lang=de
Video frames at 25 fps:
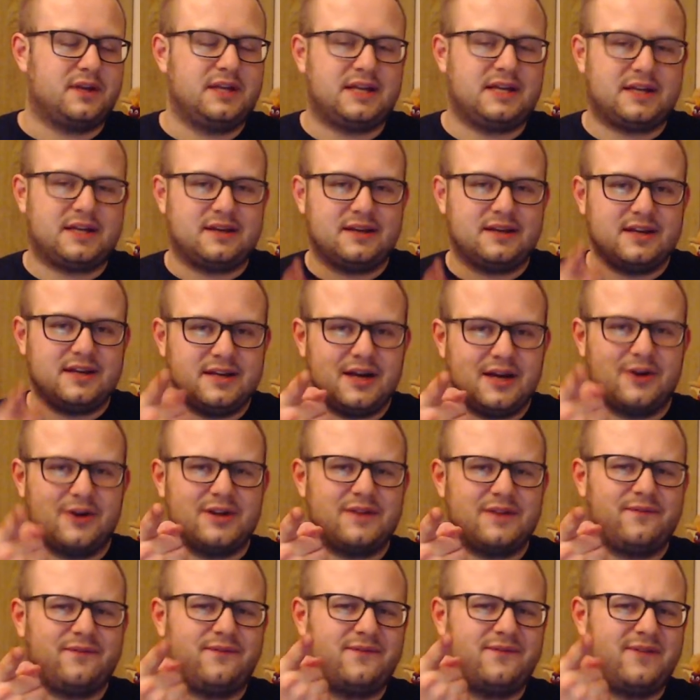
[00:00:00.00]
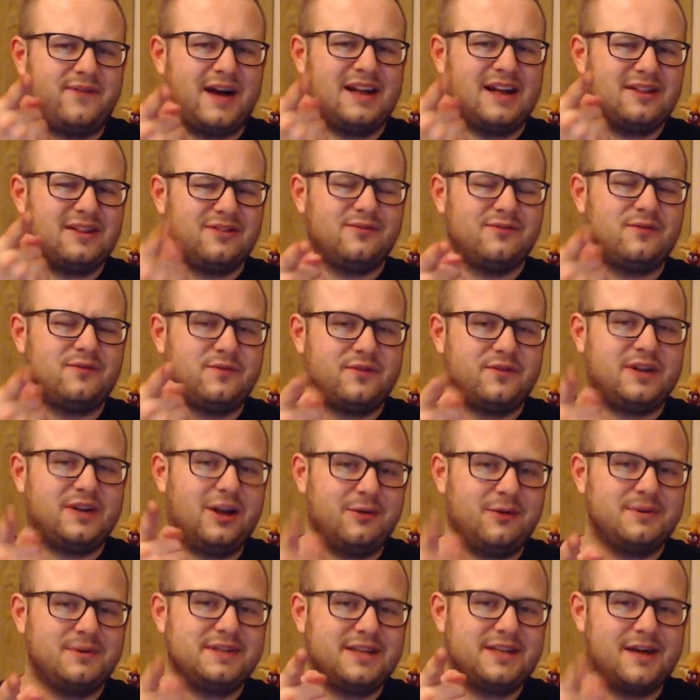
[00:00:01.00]
Ich, genau, da
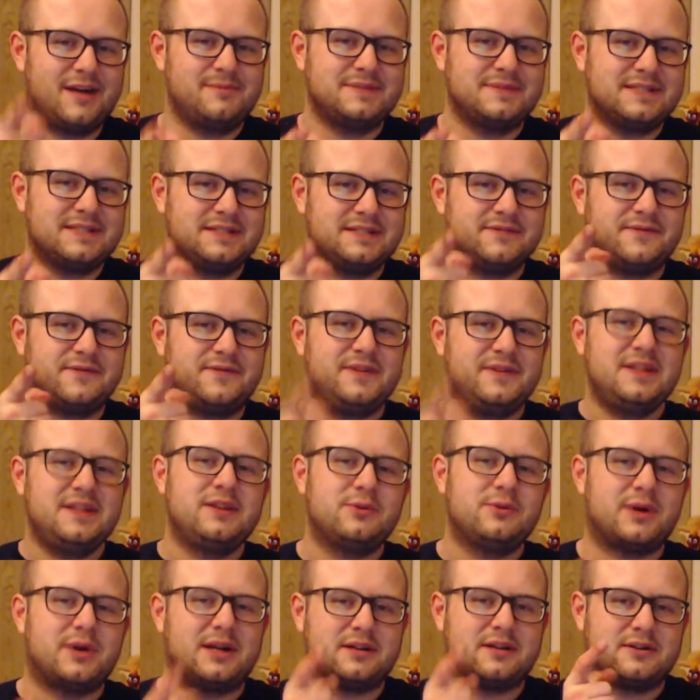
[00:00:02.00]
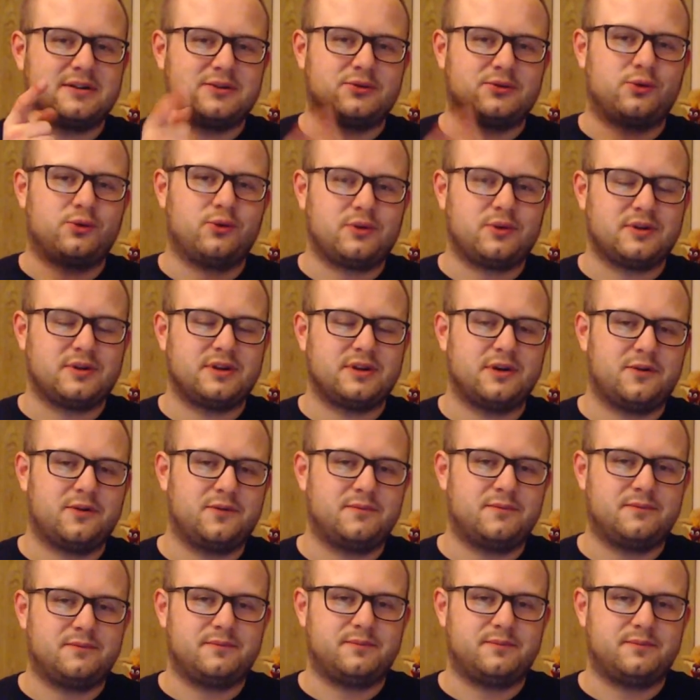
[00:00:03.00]
glaube ich, die haben sich ein Video angeguckt auf dem